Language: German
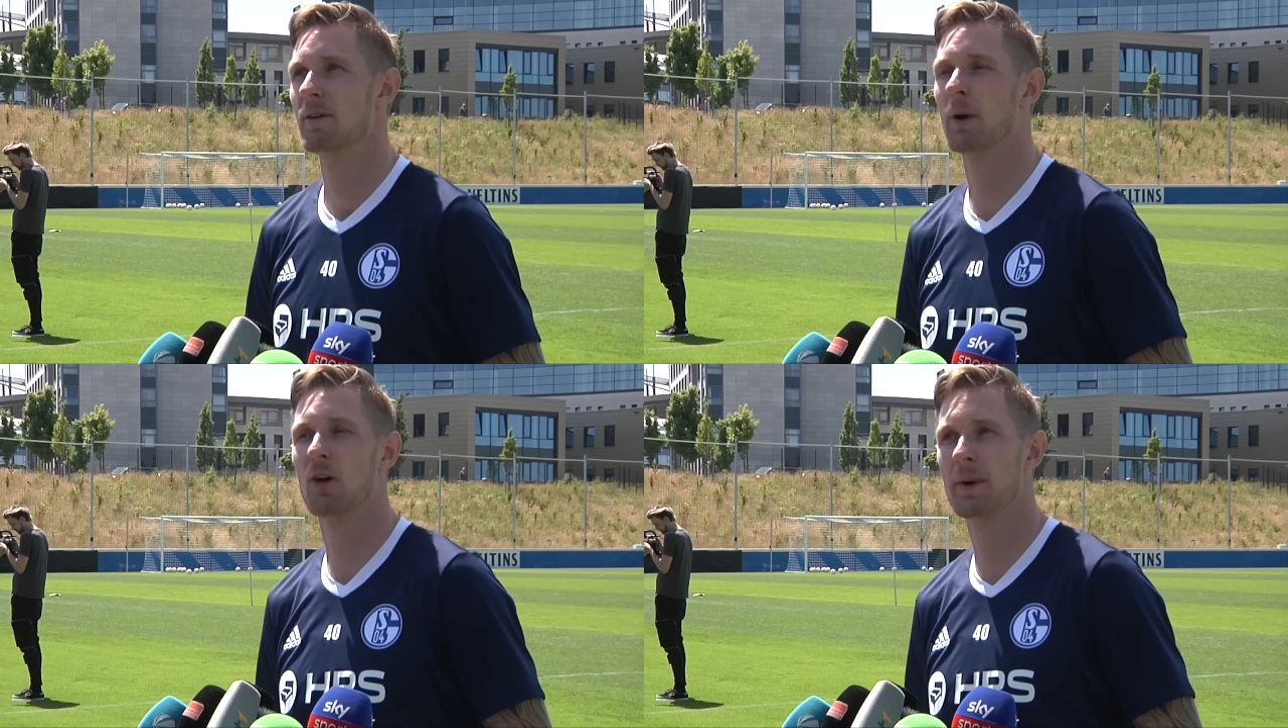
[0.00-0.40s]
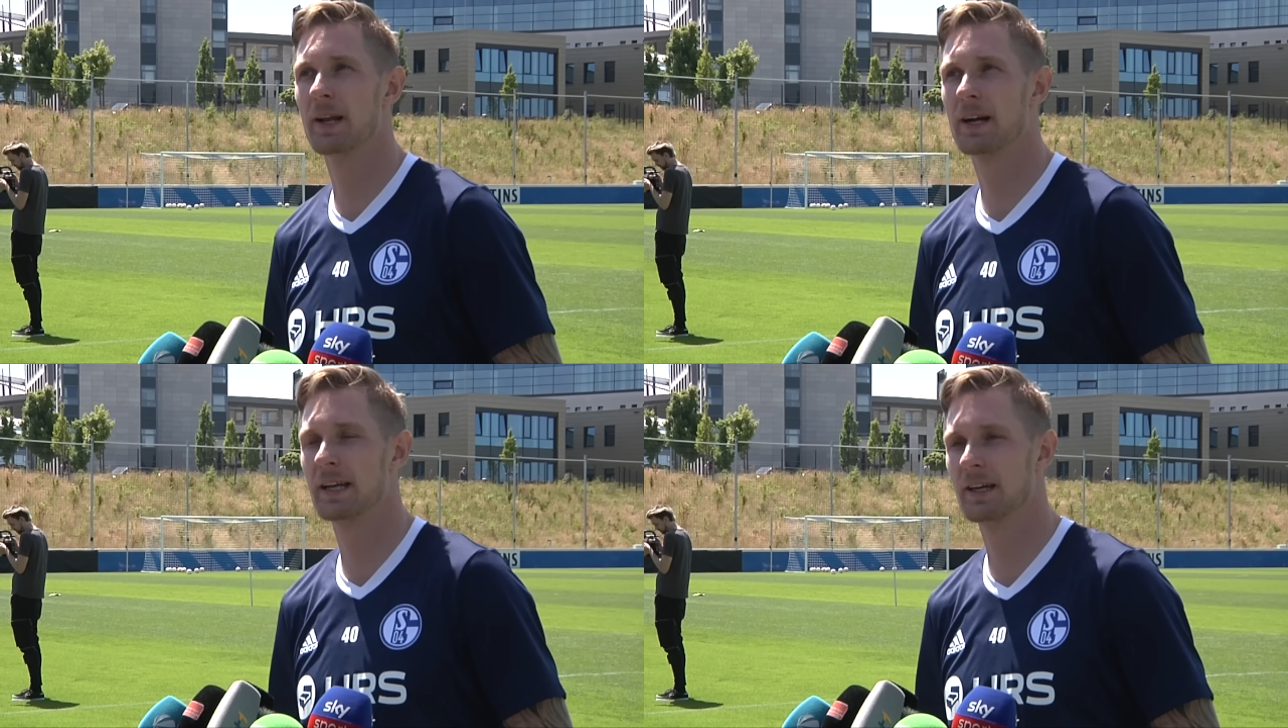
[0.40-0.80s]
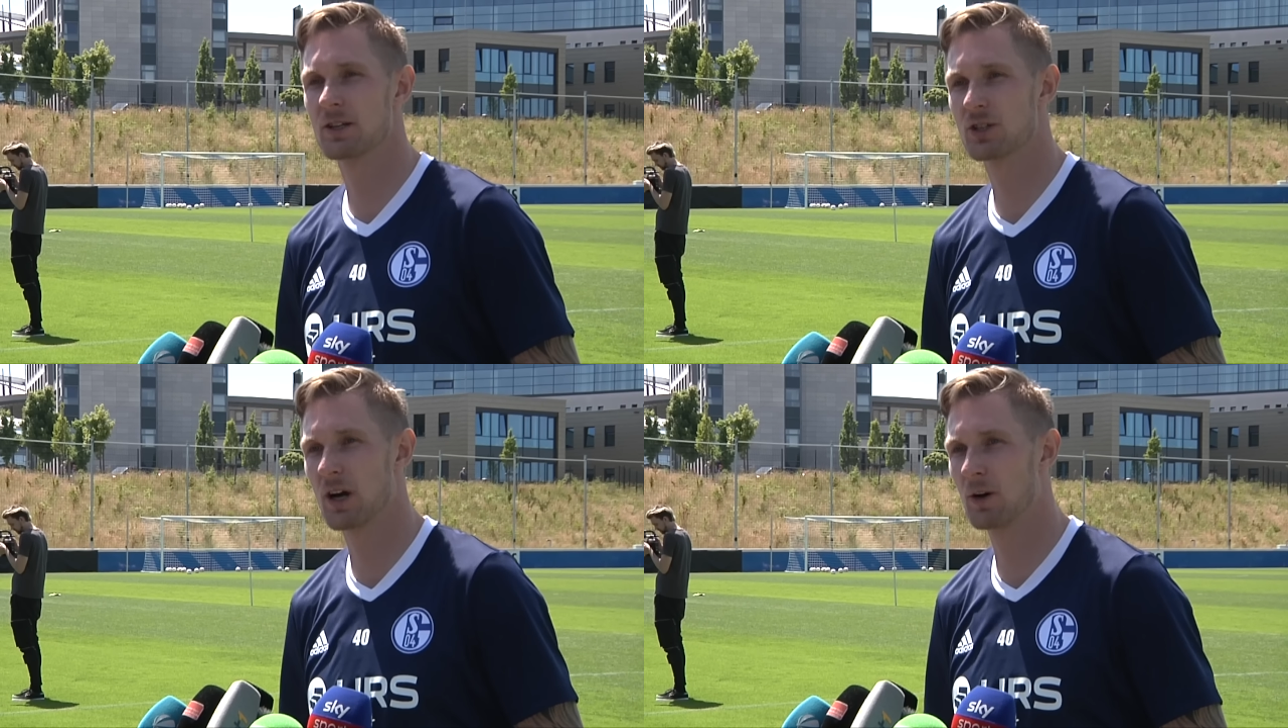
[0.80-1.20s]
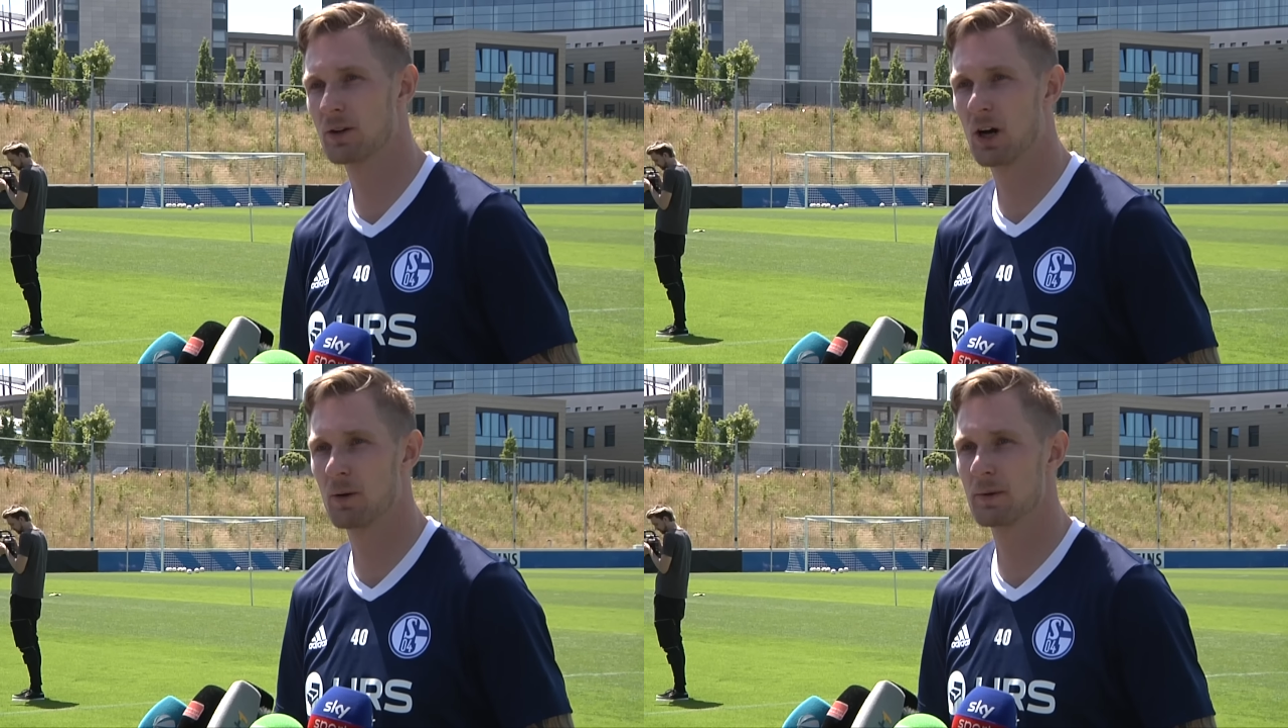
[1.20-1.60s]
wenn man auf meine Karriere
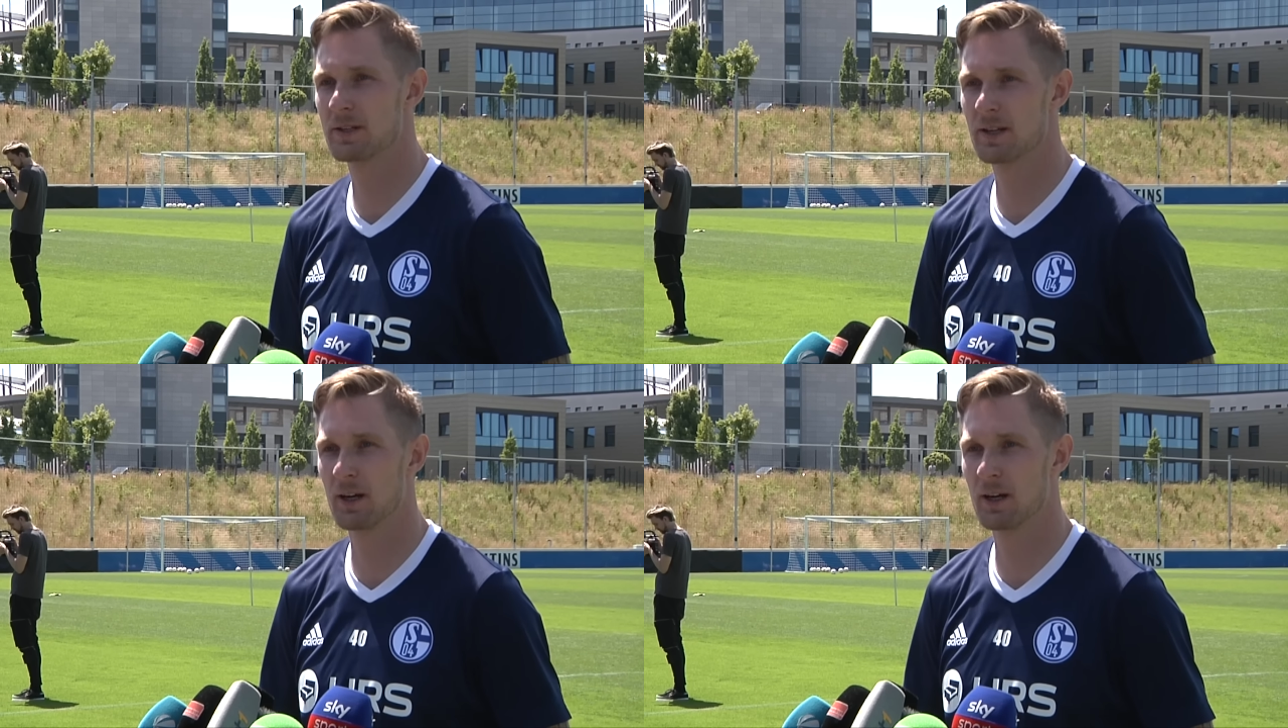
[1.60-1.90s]
schaut, glaube ich,